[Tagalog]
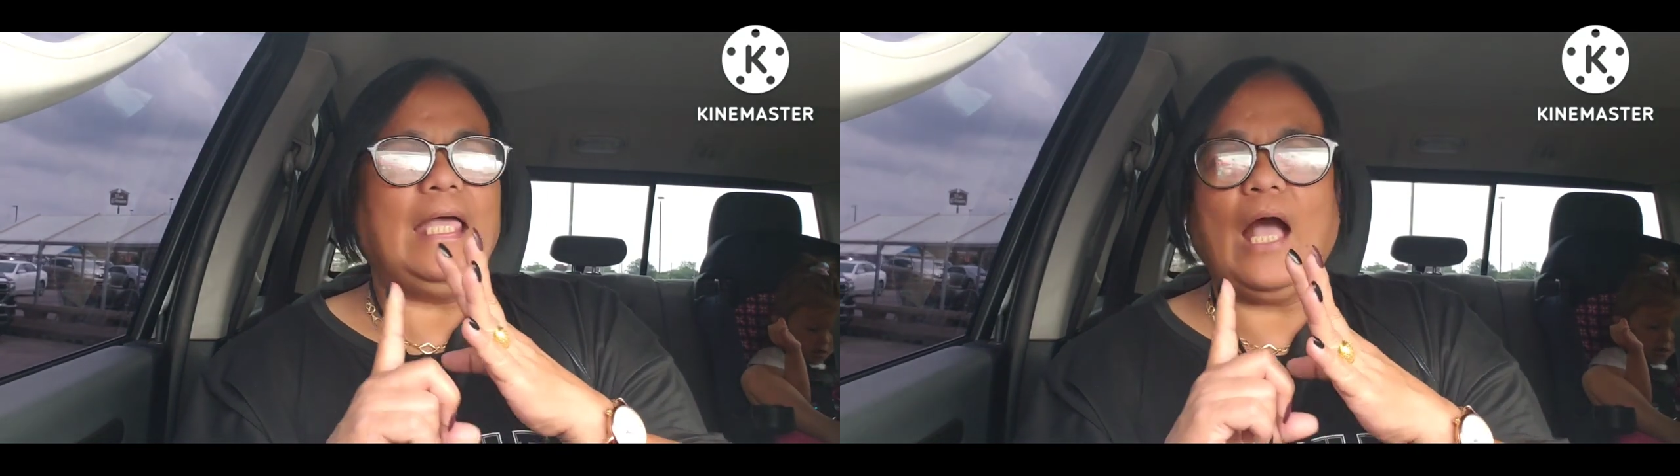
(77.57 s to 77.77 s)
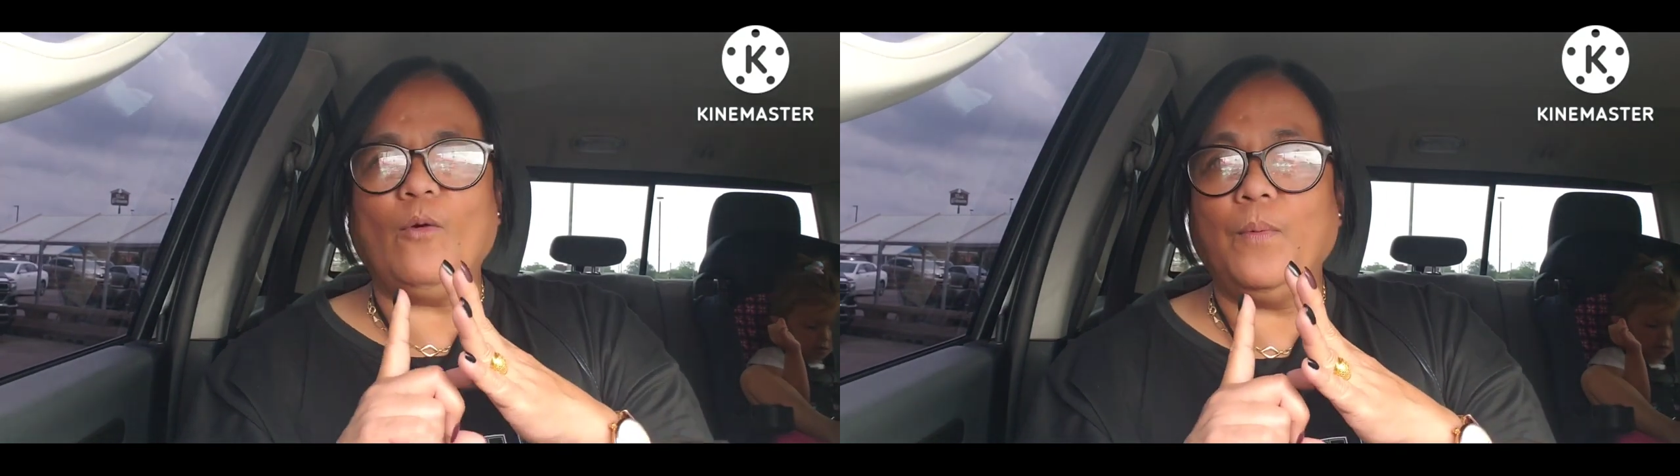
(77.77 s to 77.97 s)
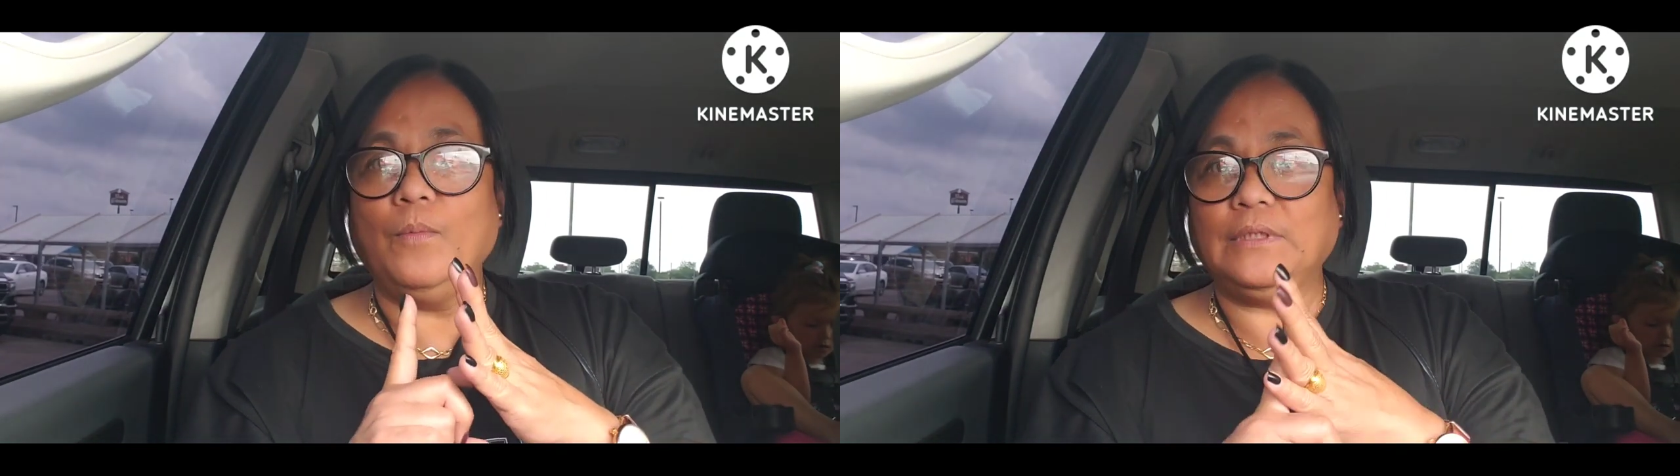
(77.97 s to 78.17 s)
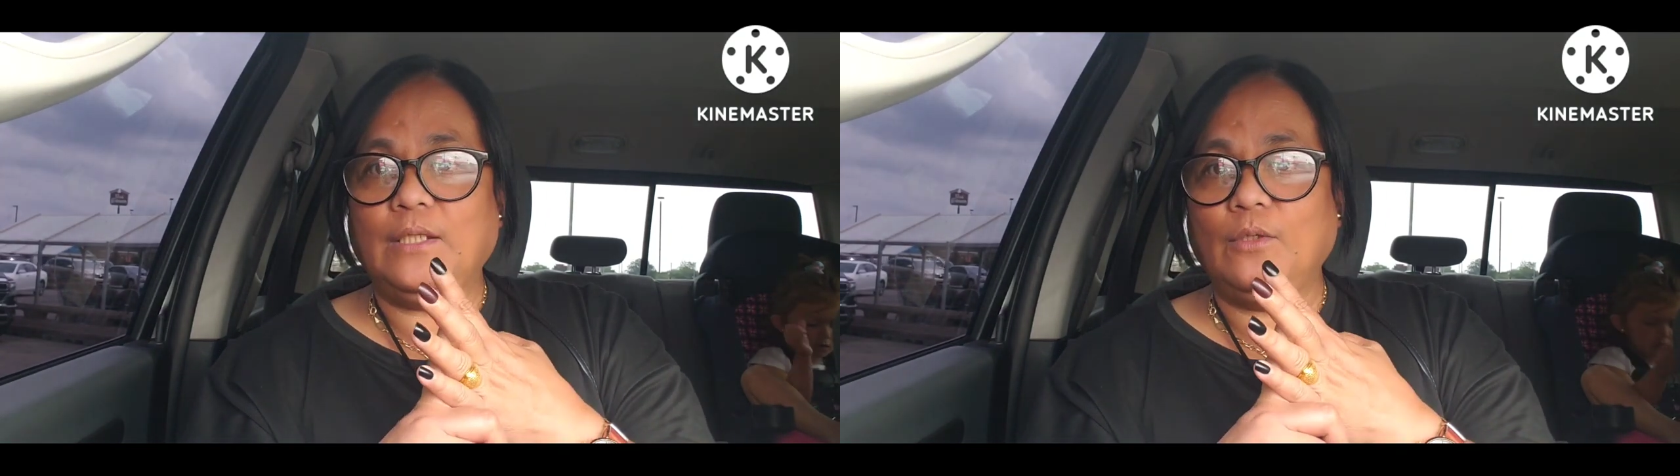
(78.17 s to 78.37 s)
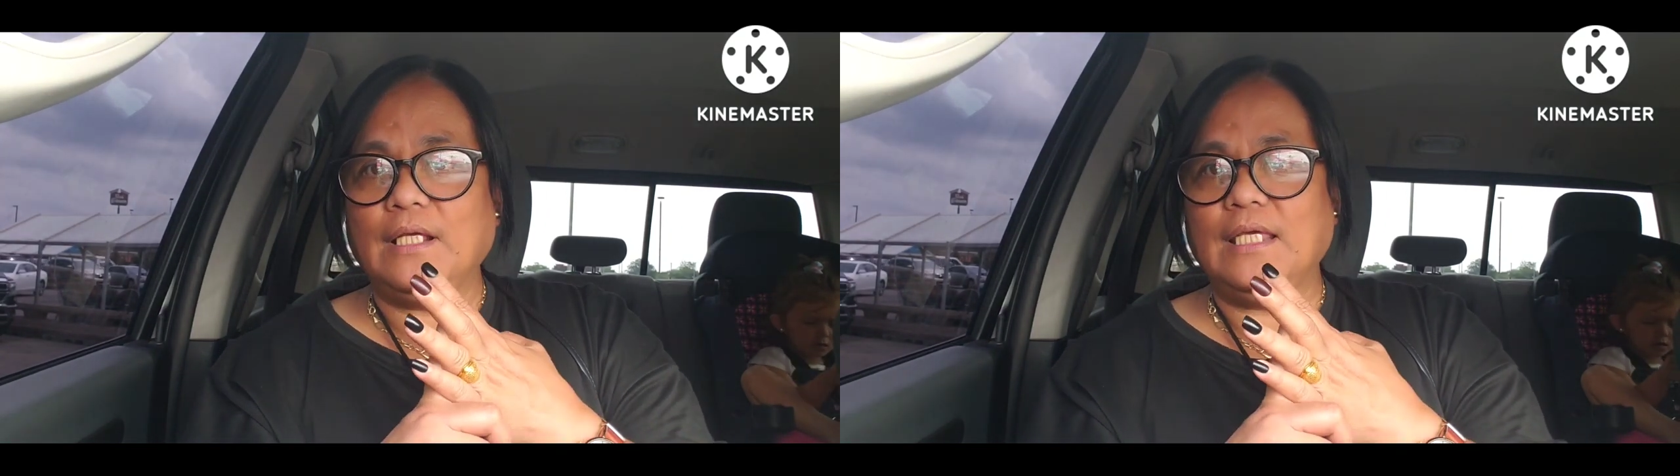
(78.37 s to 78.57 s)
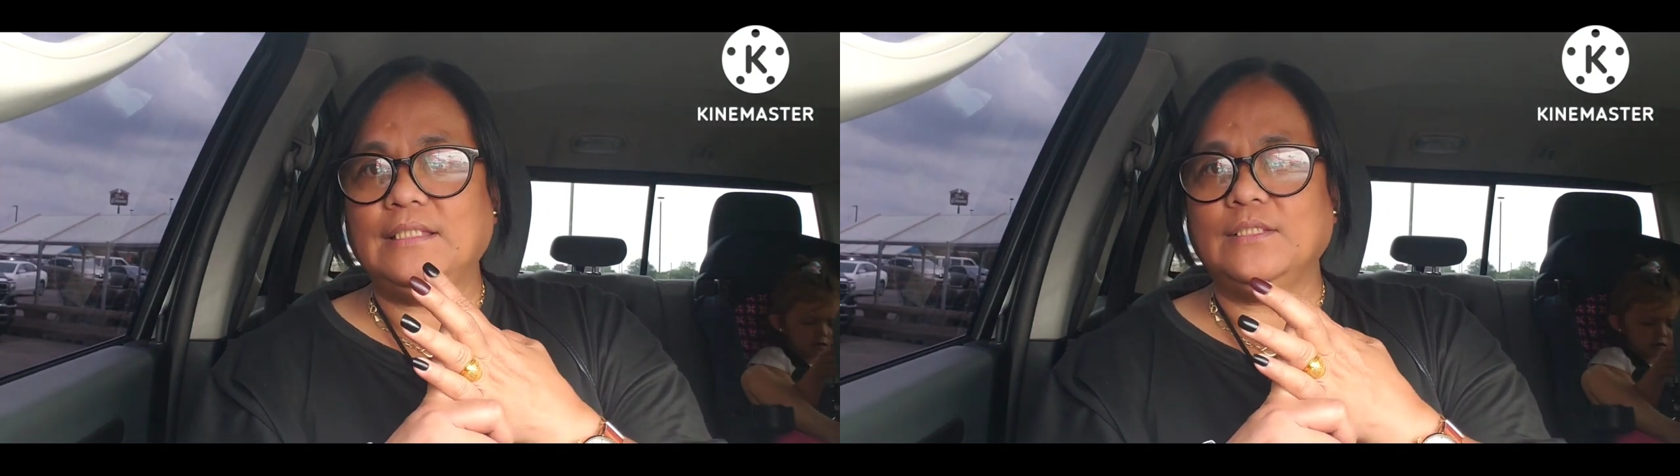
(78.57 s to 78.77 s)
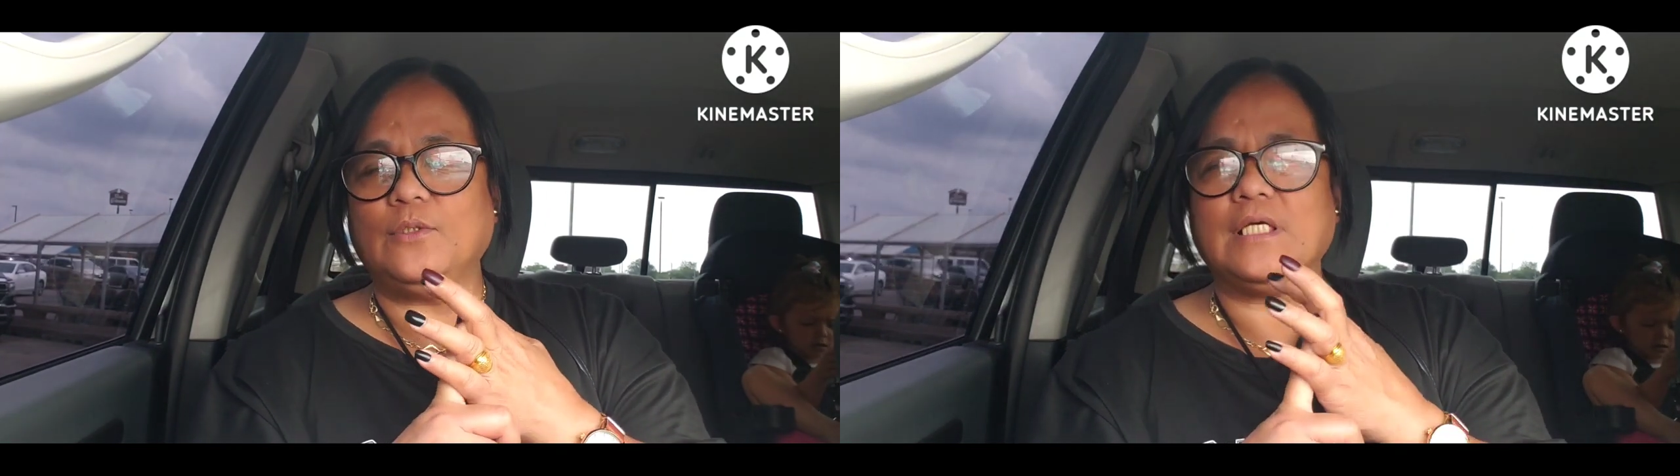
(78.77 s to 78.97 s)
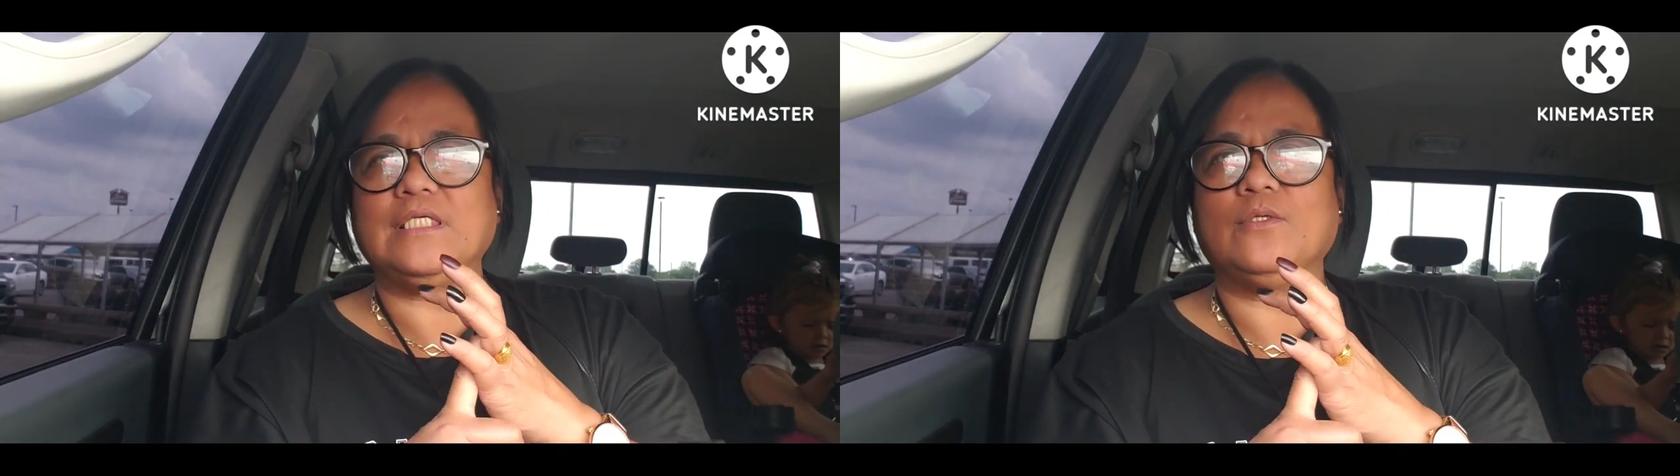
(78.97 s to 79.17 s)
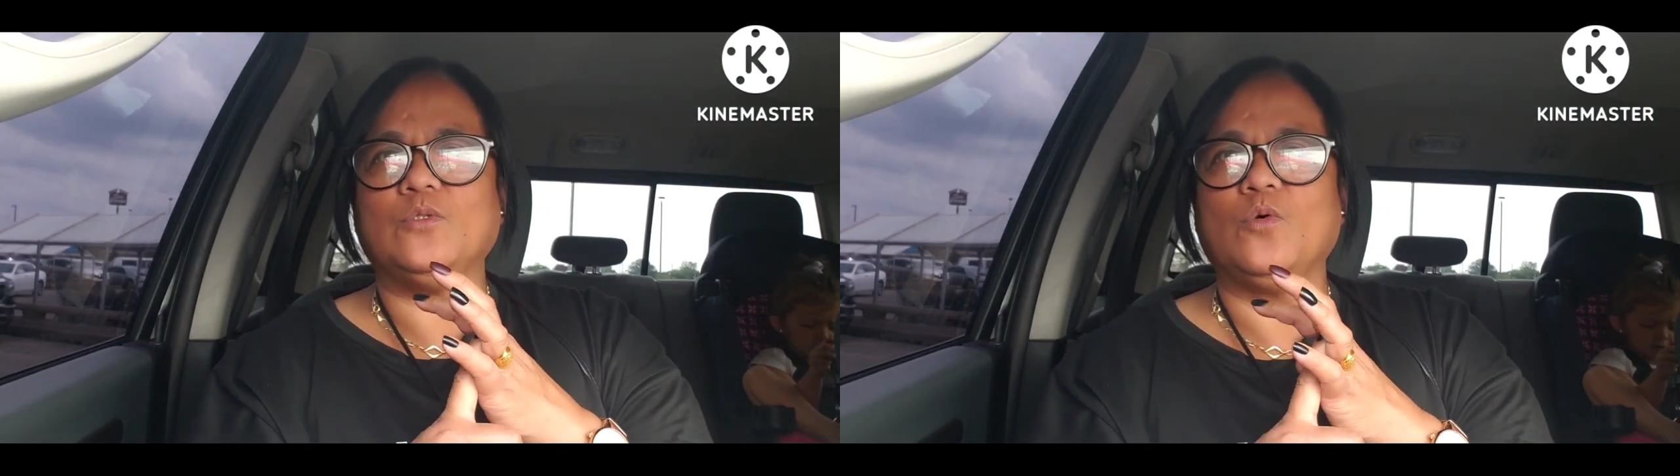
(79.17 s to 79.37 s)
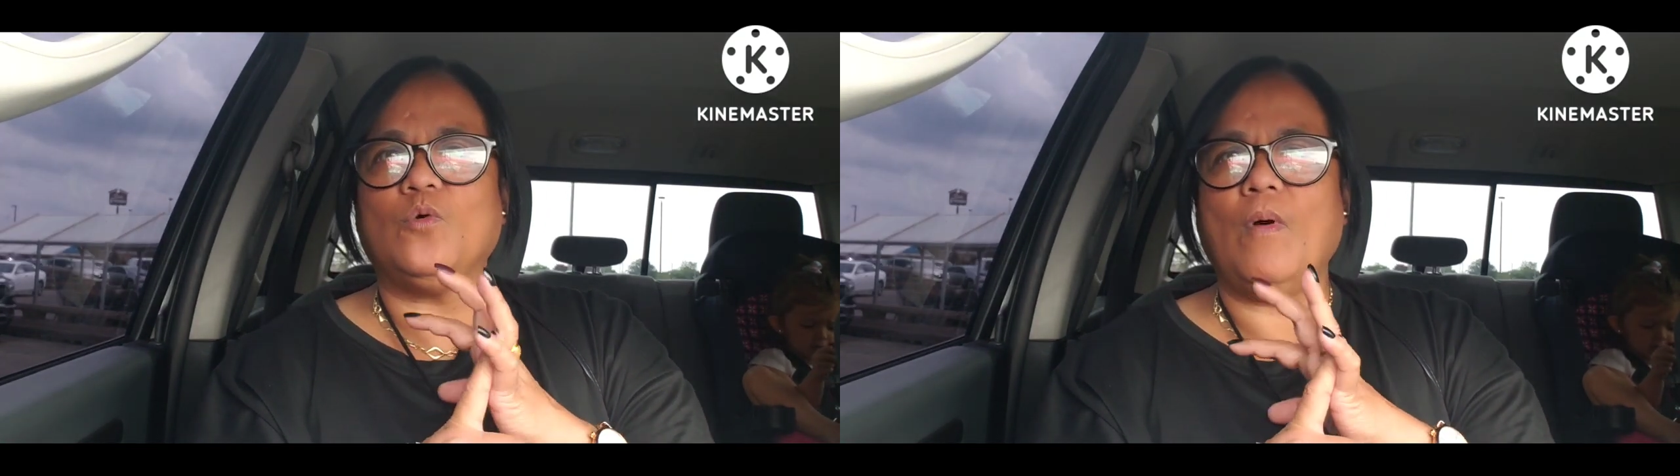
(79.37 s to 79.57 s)
Kaya ako pumunta doon ng Asian store kasi
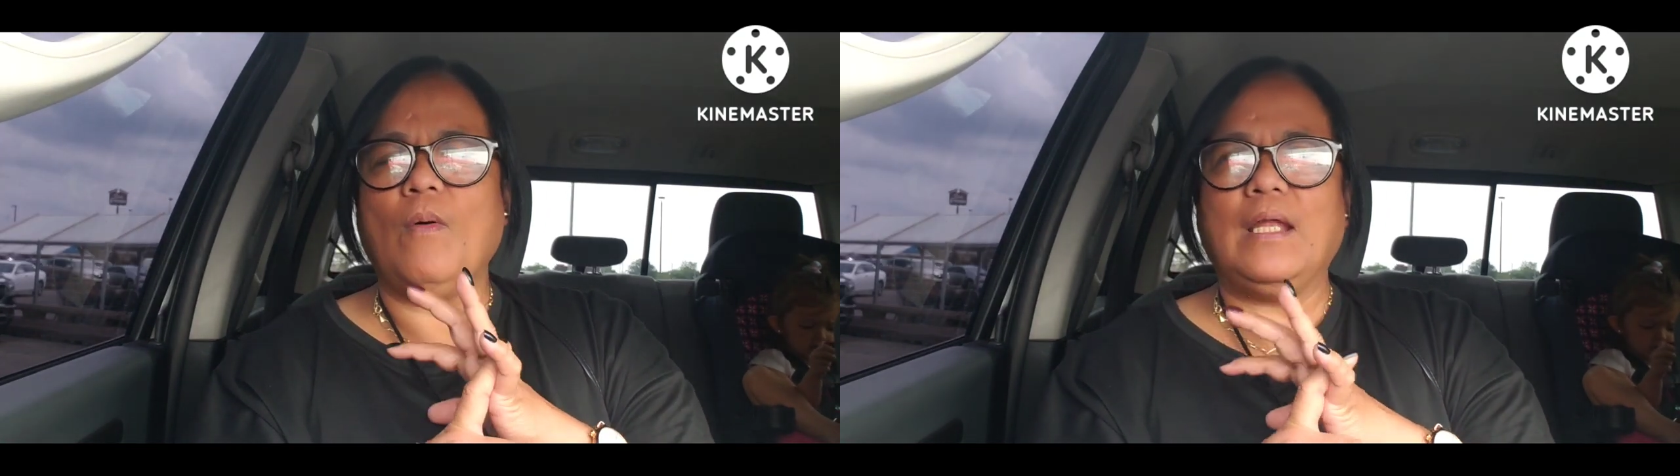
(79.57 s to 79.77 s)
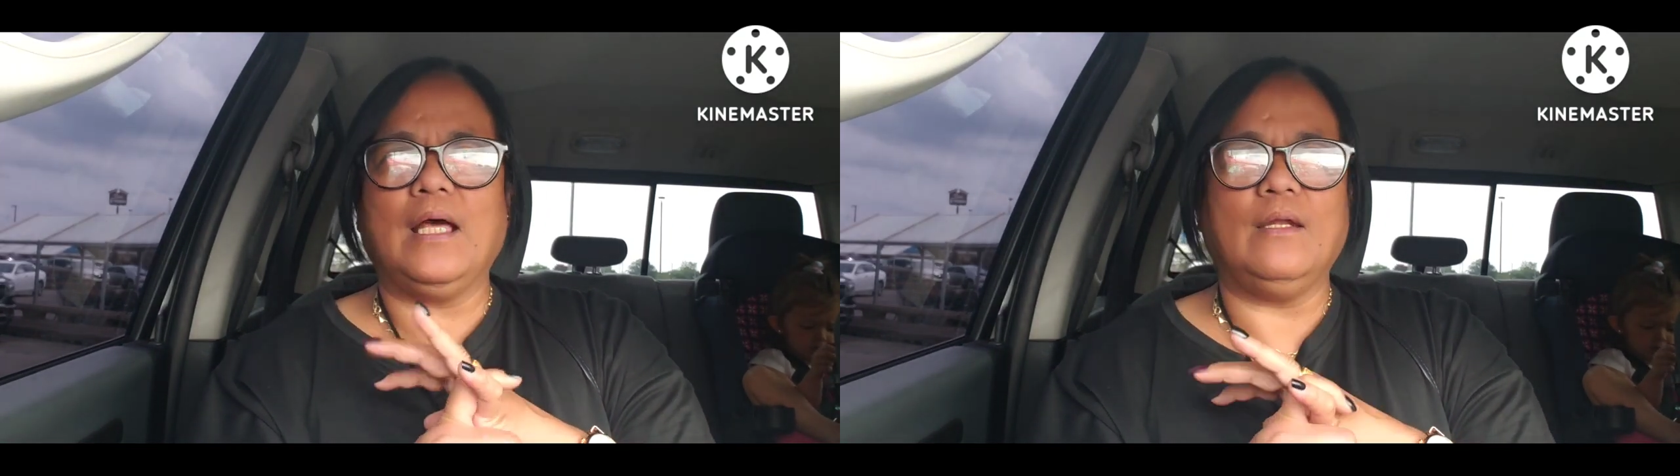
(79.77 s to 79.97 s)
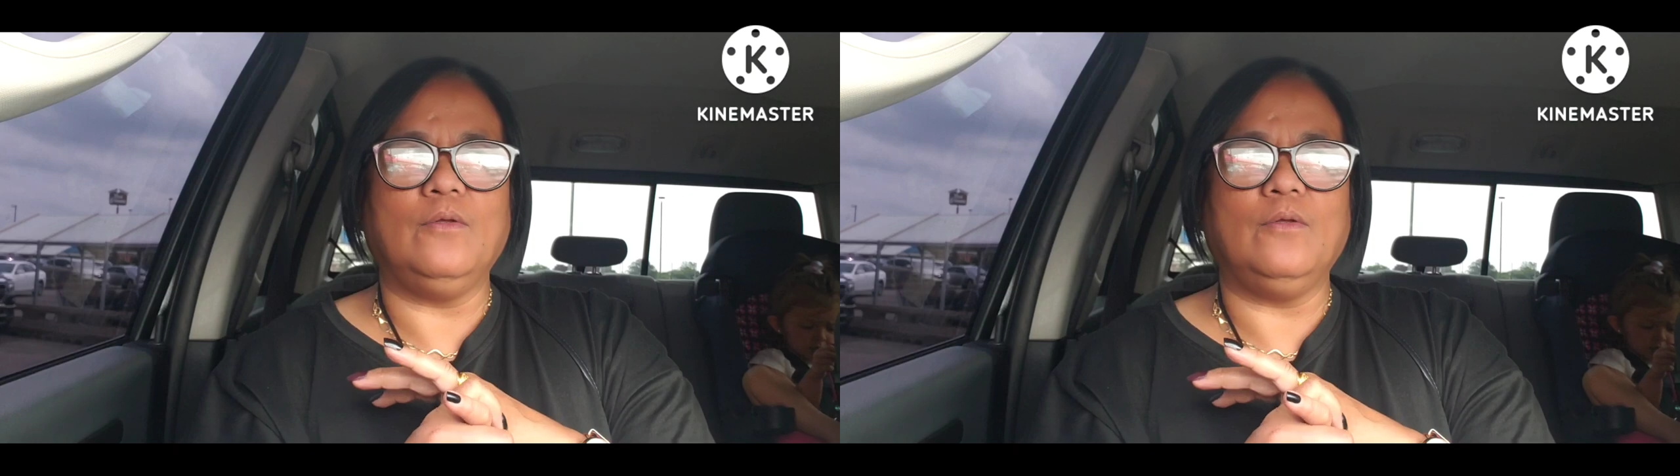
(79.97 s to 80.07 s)
gusto kong gumawa ng